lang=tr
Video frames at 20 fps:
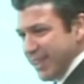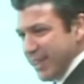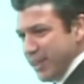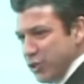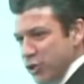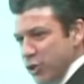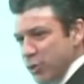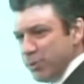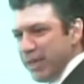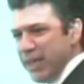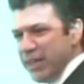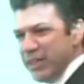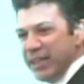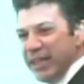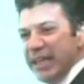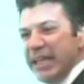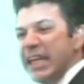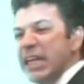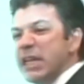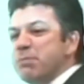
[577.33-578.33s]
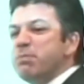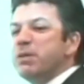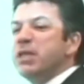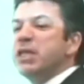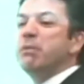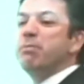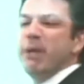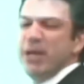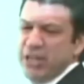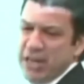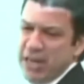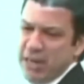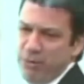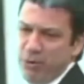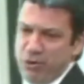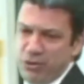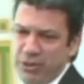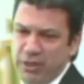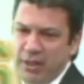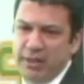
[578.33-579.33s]
Diyorum ki gençlere hiçbir şey
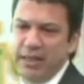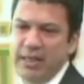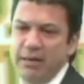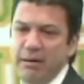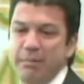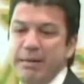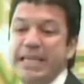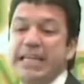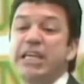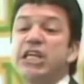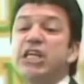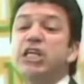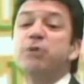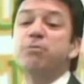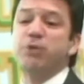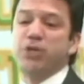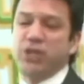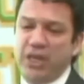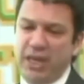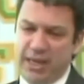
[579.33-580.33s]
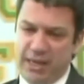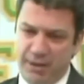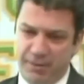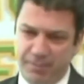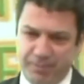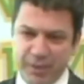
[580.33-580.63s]
beceremiyorsan tamam mı? Hiçbir şeyi.